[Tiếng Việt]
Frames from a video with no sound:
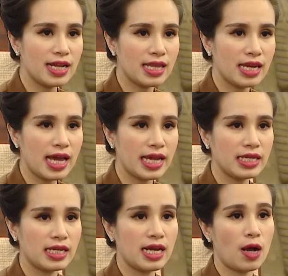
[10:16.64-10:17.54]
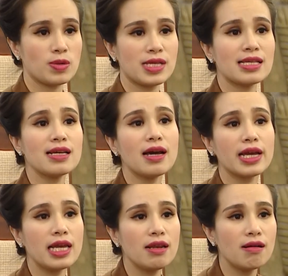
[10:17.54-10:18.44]
đã tiến hành khảo sát rất là
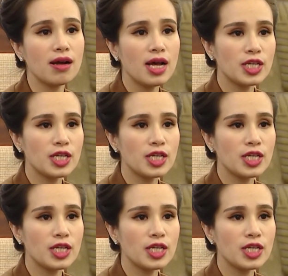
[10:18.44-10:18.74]
kỹ lưỡng,